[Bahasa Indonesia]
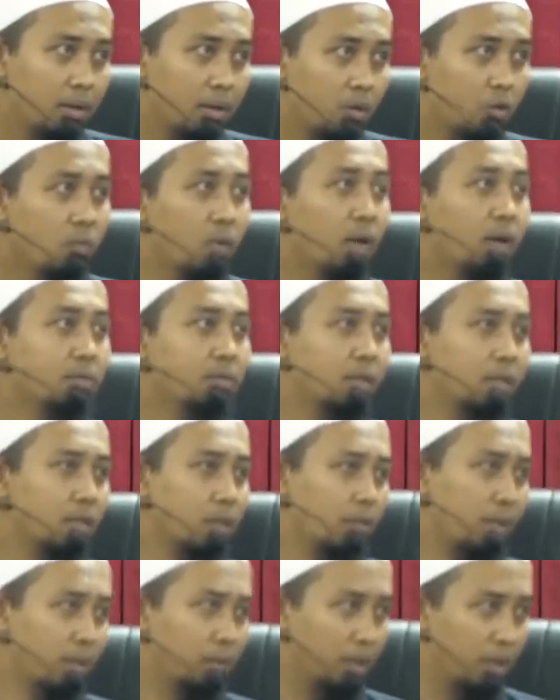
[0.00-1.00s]
Rumah Allah
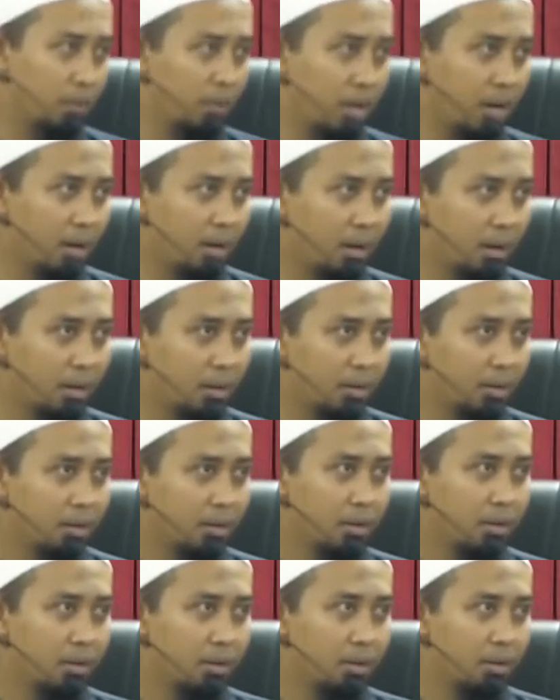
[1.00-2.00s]
tempat beribadah
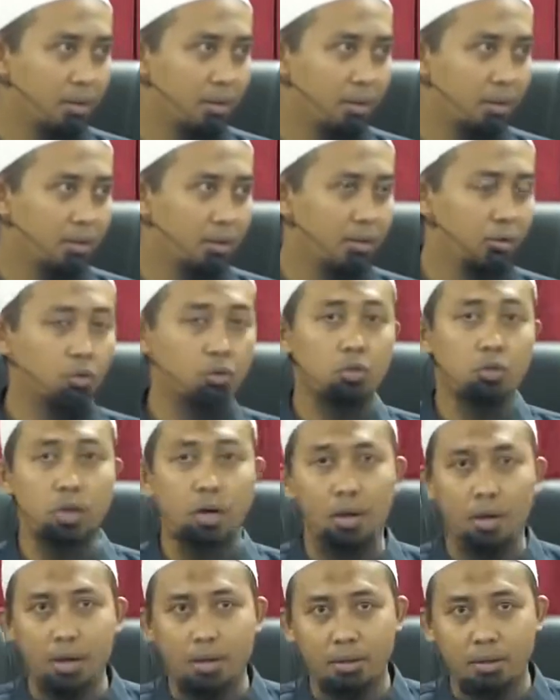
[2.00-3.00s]
untuk
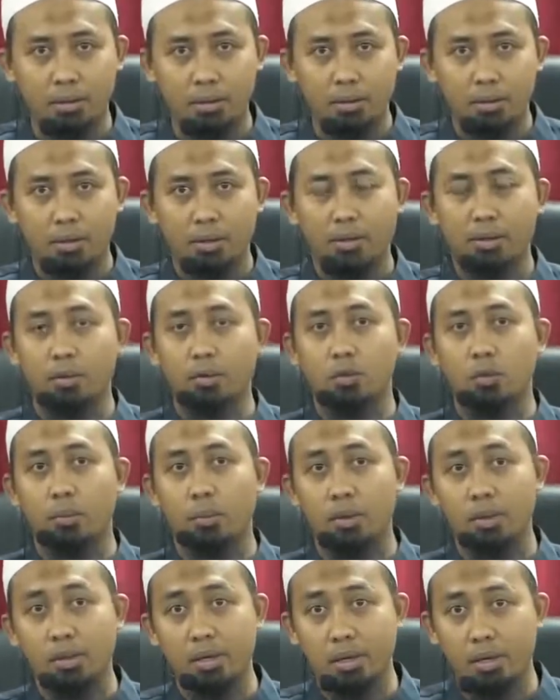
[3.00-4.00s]
sholat untuk
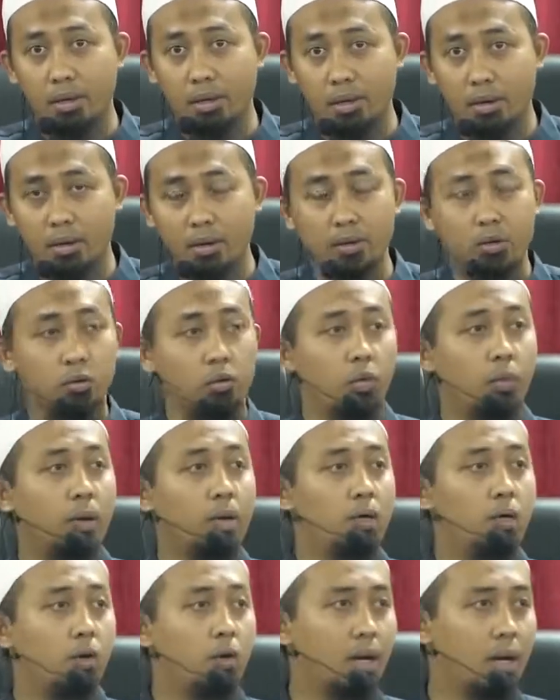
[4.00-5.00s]
berzikir, untuk
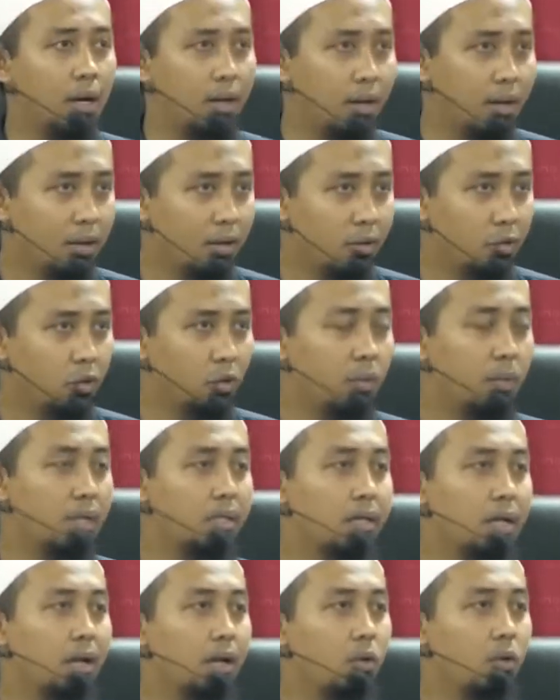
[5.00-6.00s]
berdoa, untuk
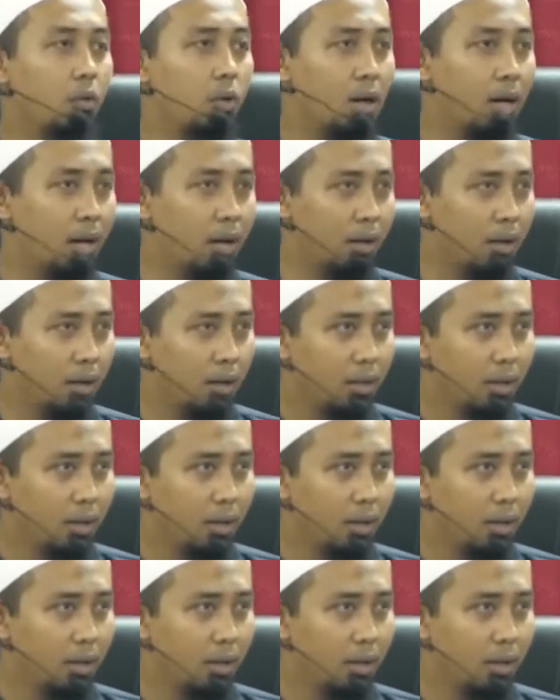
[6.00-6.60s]
membaca Al-Qur'an,